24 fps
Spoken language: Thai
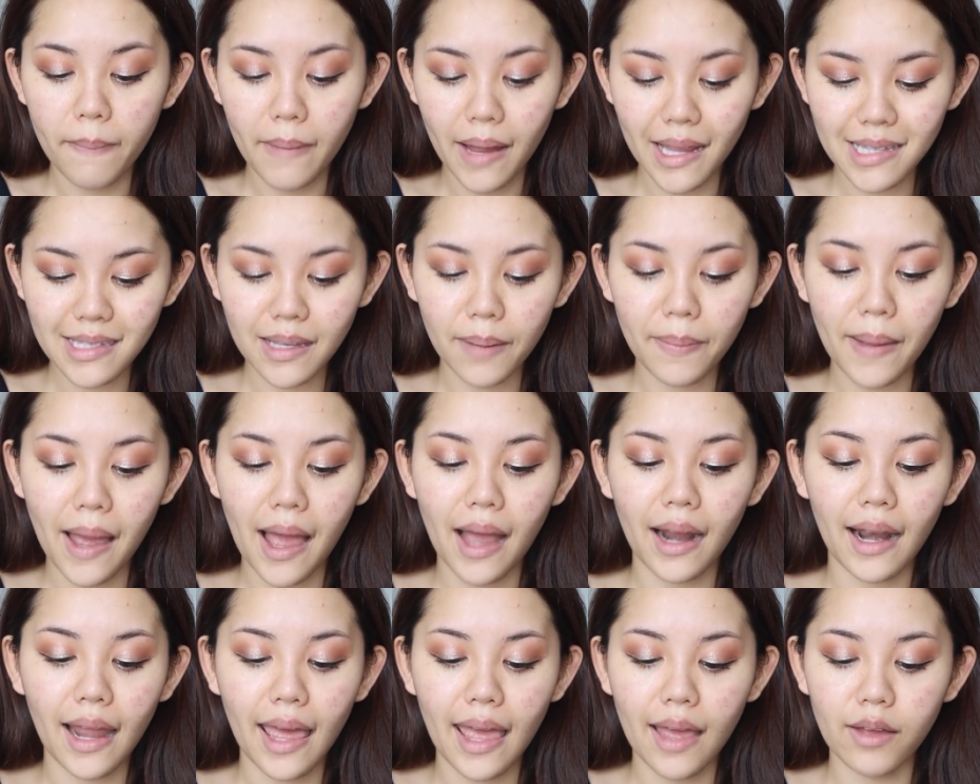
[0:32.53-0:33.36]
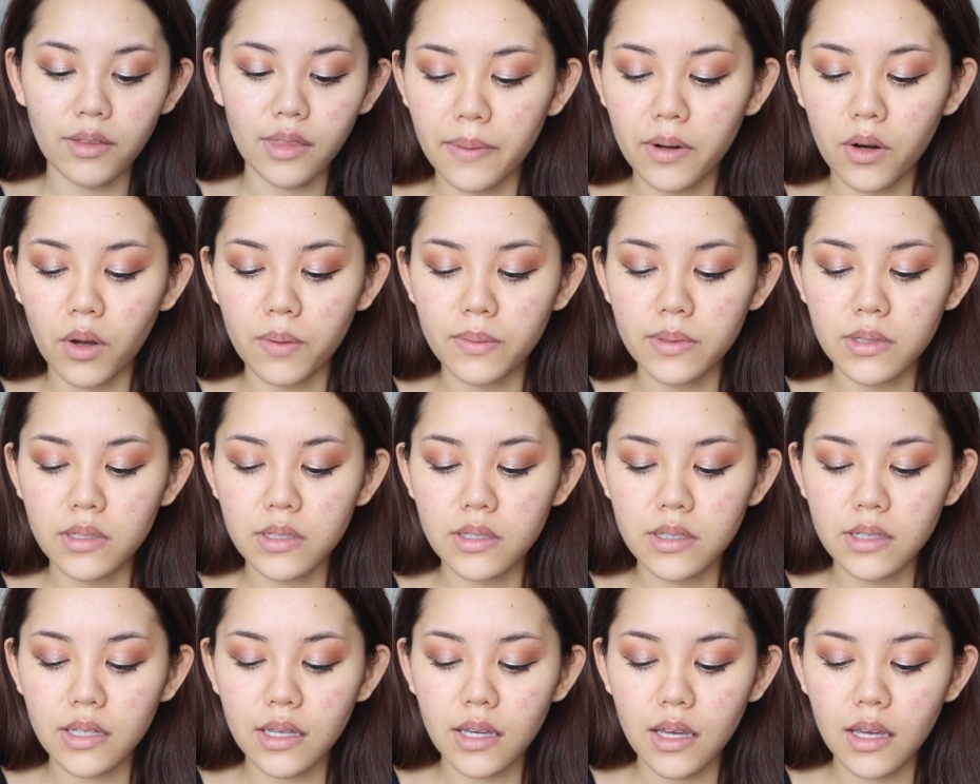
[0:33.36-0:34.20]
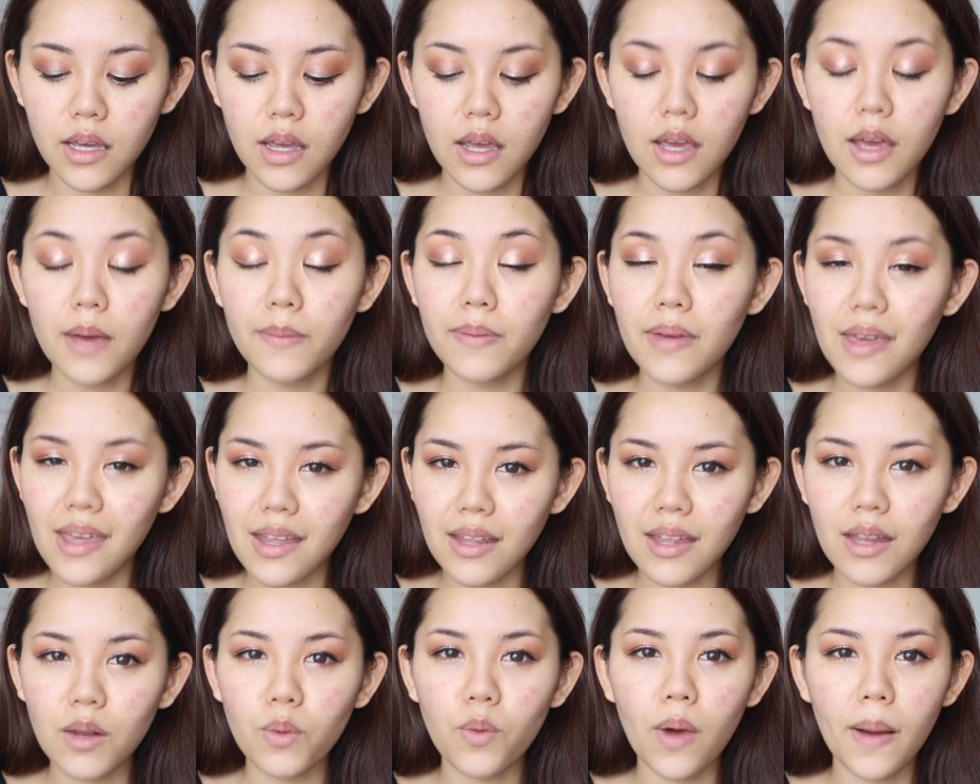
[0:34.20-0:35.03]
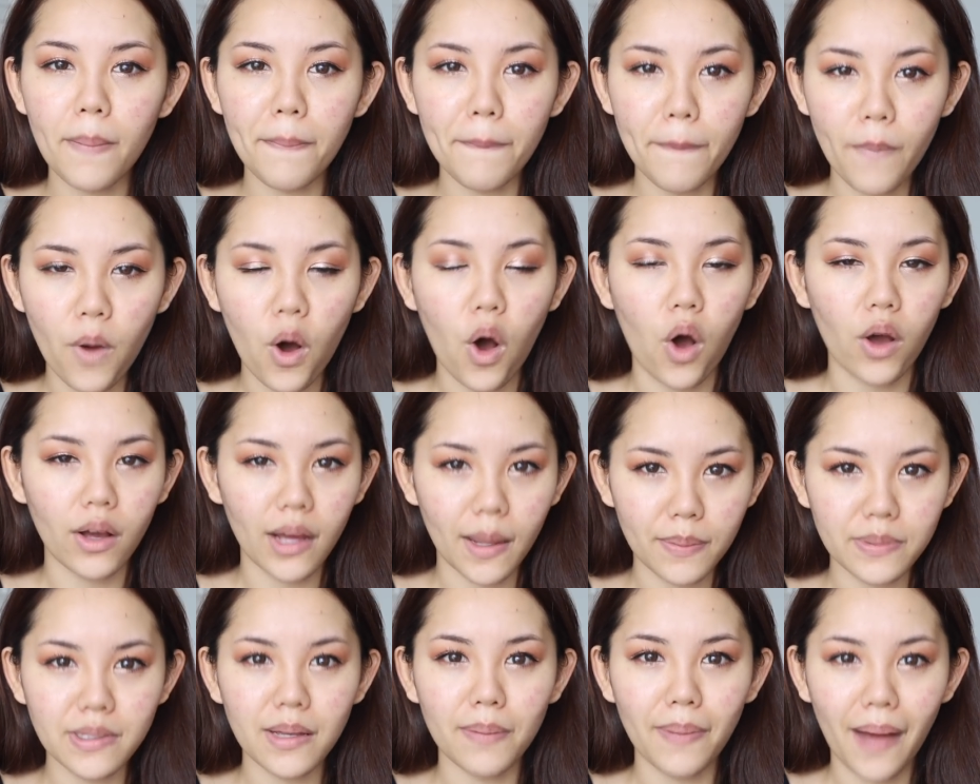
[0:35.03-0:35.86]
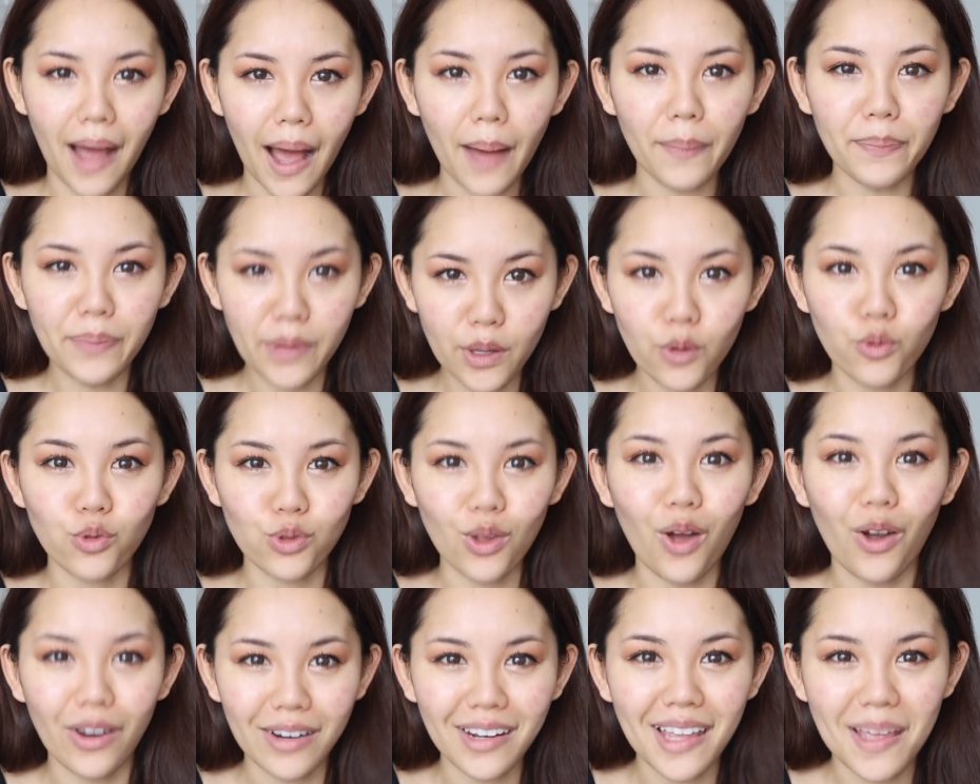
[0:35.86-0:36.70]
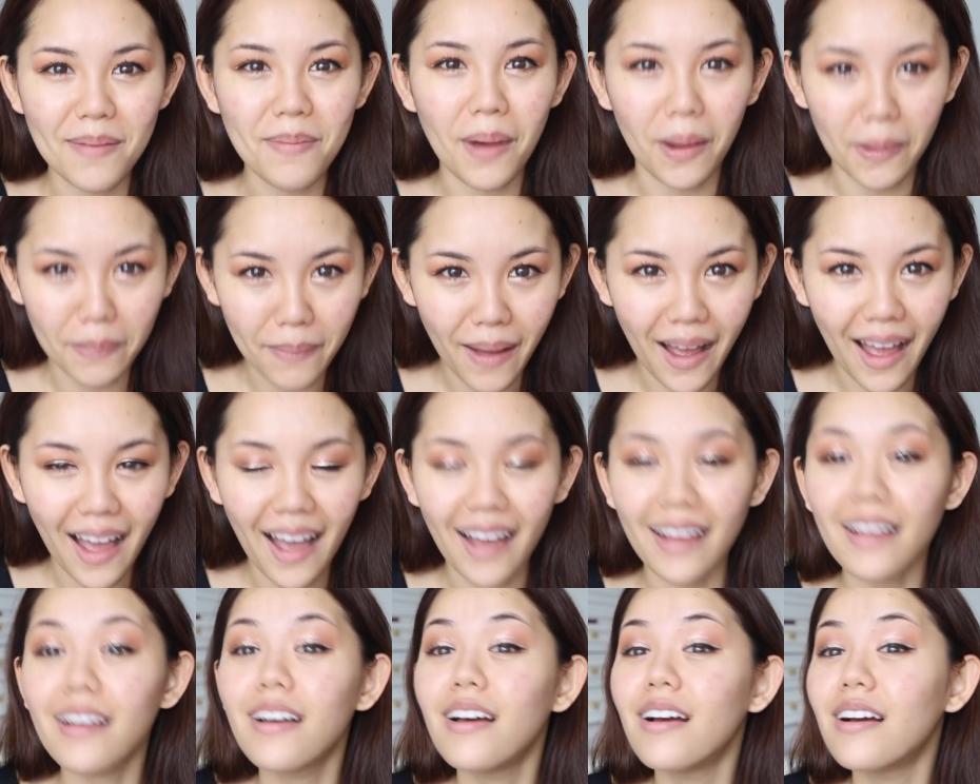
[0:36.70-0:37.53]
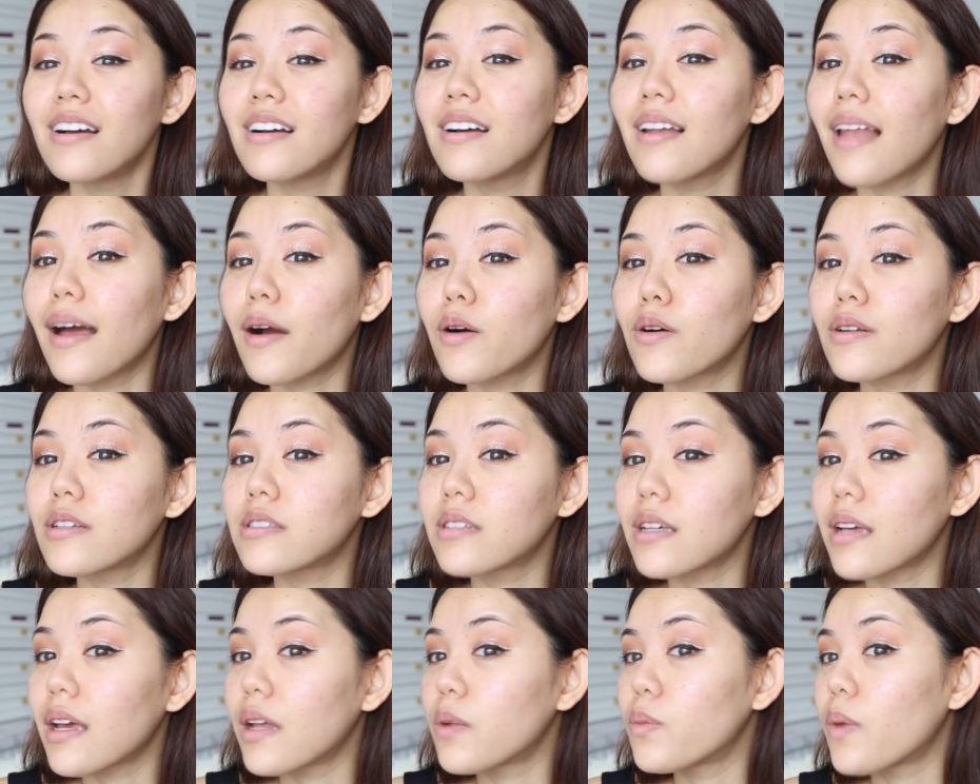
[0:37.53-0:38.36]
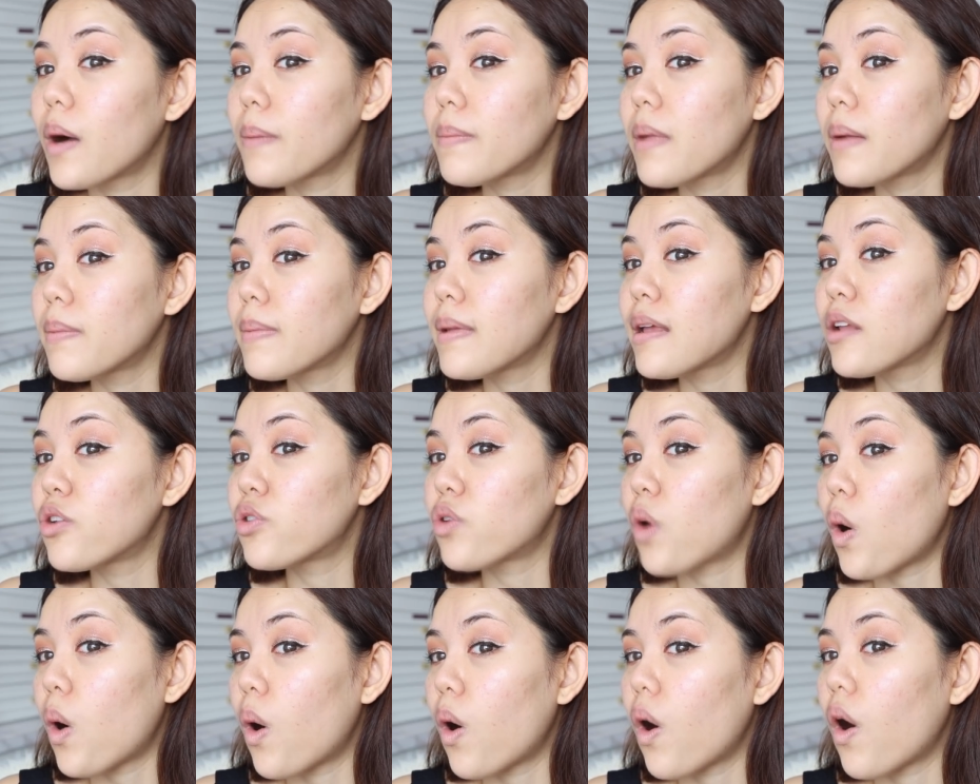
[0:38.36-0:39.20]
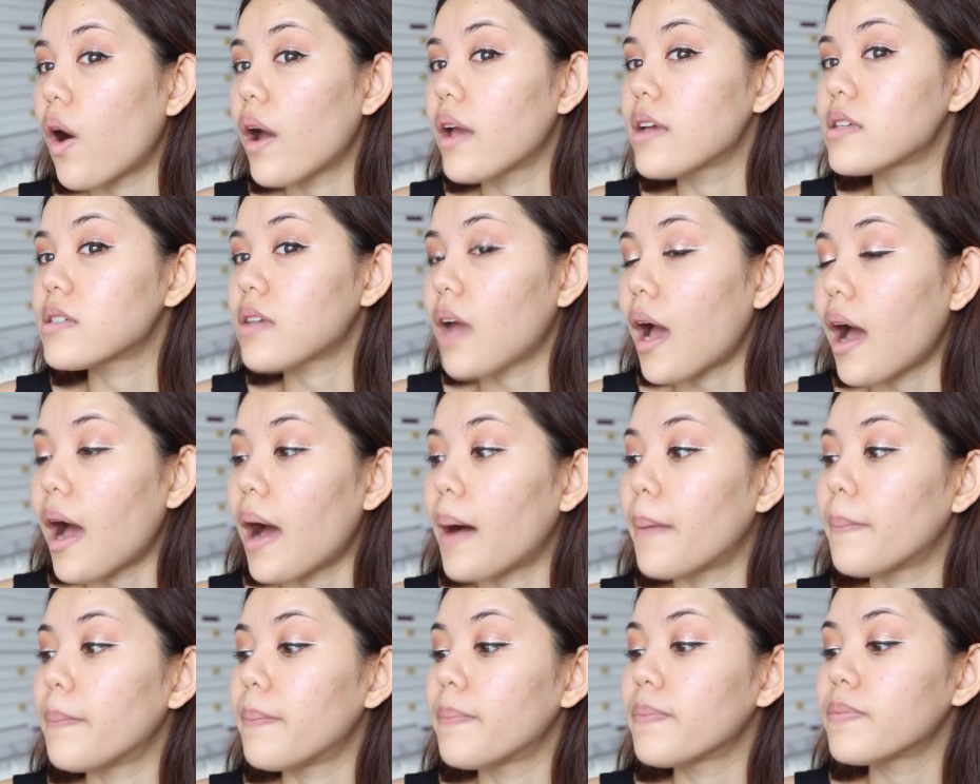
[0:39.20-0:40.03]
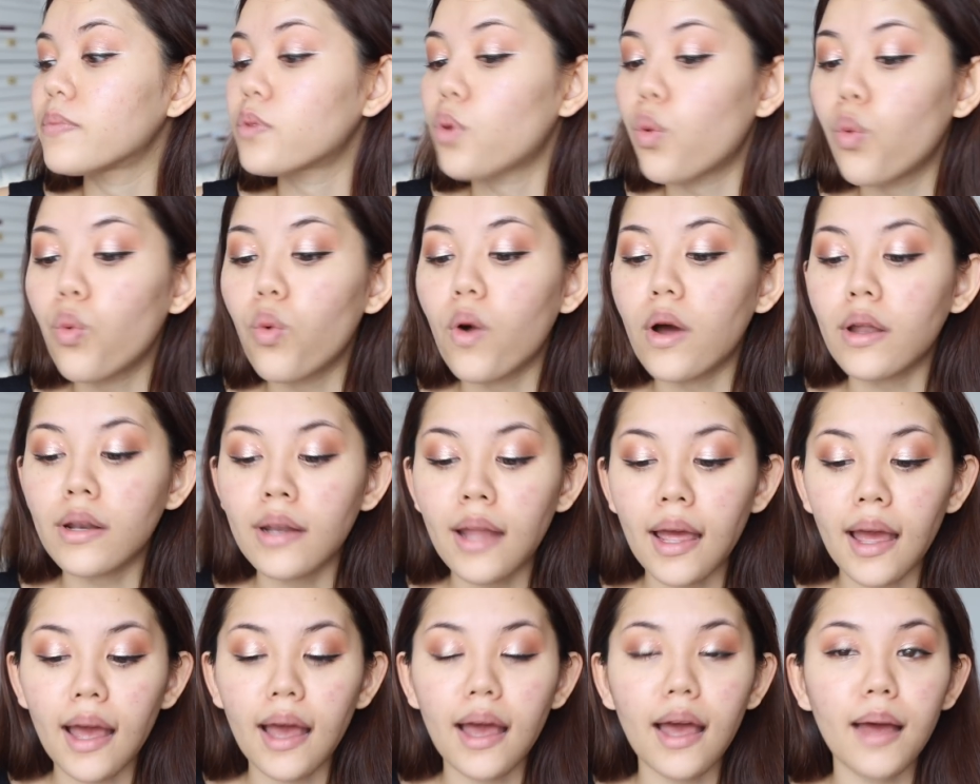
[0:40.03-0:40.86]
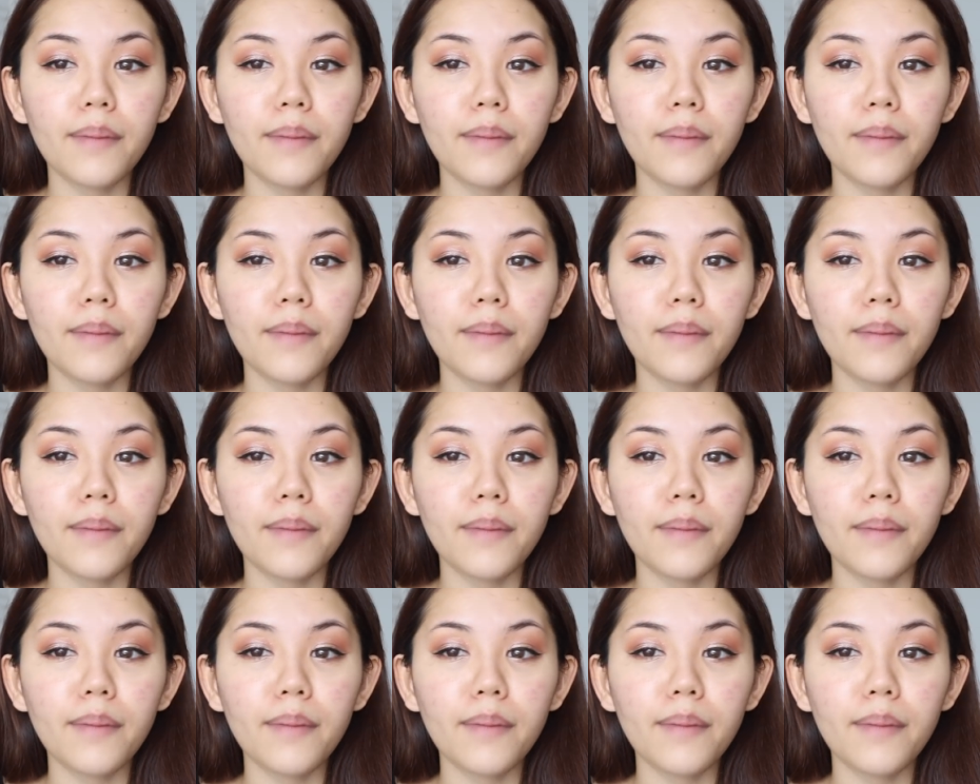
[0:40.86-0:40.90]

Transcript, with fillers: มาสักพักแล้วเป็นรองพื้นที่พี่คิดว่าเหมาะกับสภาพผิวตอนนี้มากๆ คือหลายคนอาจจะเห็นว่ามันมีรอยช้ำทั่วหน้า